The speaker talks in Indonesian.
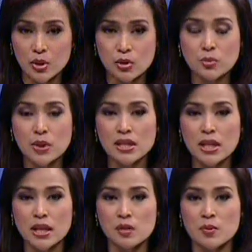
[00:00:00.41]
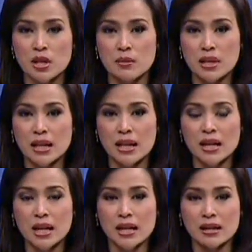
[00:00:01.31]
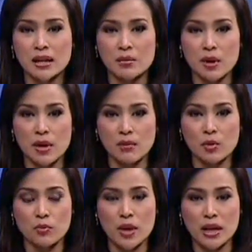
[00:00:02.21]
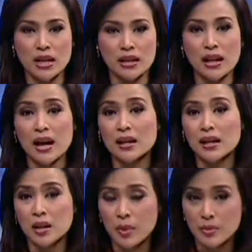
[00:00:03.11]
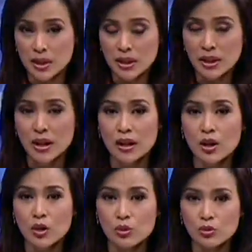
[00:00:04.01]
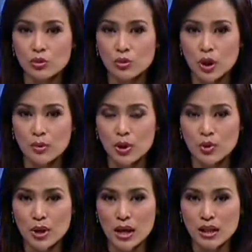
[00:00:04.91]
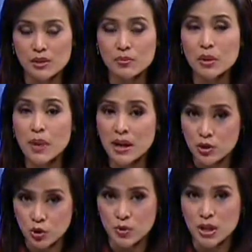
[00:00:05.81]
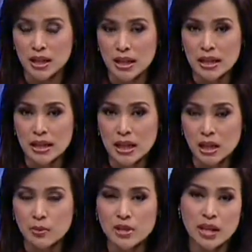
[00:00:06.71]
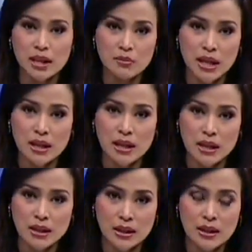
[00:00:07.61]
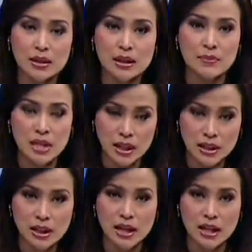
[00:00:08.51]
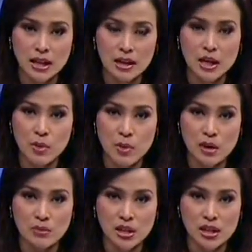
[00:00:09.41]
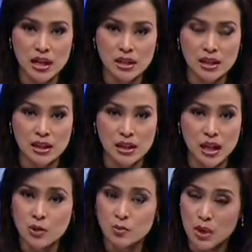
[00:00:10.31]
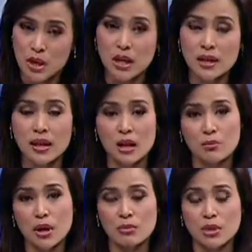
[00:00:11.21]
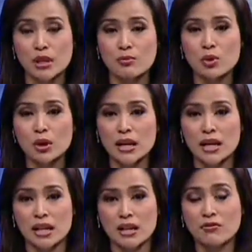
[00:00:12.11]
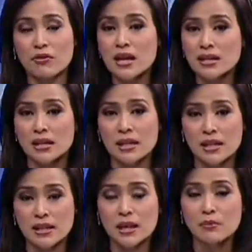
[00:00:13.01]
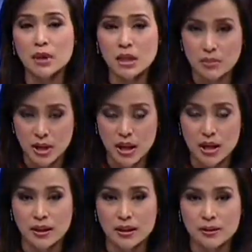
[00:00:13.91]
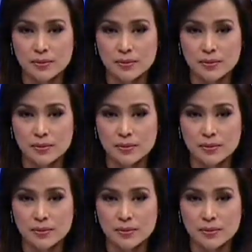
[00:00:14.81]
Menurut Presiden SBY, menaikkan harga BBM merupakan langkah pemerintah untuk mengurangi beban subsidi. Kebijakan menaikkan kebijakan kenaikan harga BBM diyakini SBY tanpa menimbulkan inflasi yang berlebihan.